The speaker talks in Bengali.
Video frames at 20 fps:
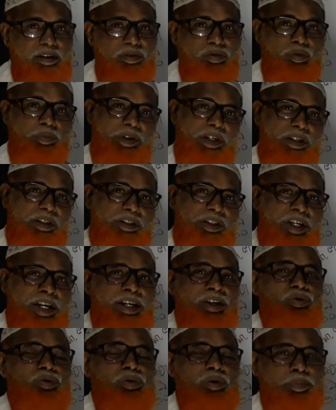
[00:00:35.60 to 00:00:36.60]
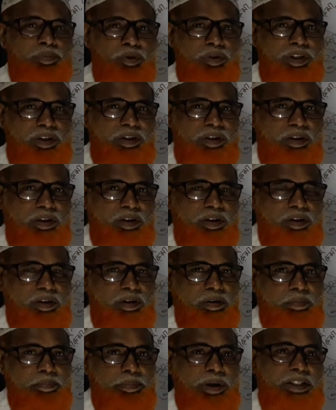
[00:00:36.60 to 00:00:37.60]
তুমি যেই কোনো বই
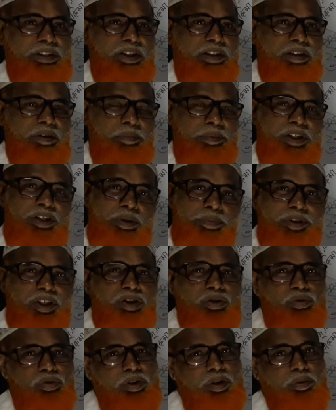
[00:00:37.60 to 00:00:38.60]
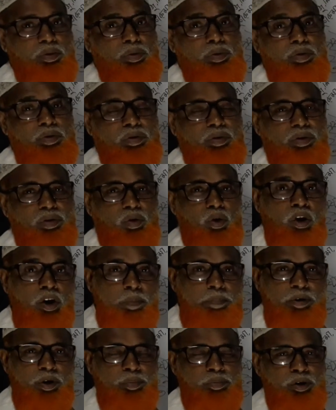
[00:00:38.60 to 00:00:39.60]
বাসাতে বেশি বেশি করে
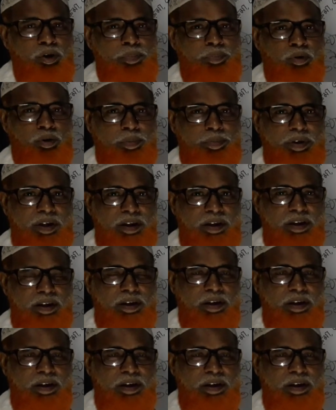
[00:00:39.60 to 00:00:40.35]
গল্পের বই পড়বে